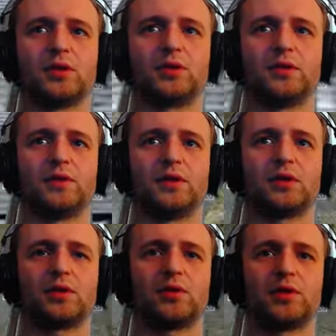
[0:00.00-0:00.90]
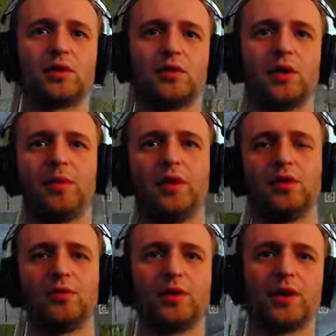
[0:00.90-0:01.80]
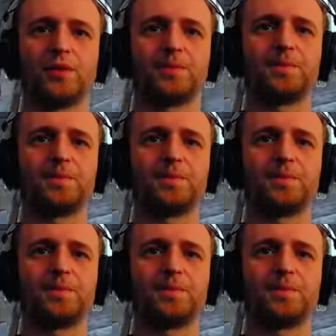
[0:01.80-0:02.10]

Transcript: aż dziwne, że ktoś tego nie pilnuje.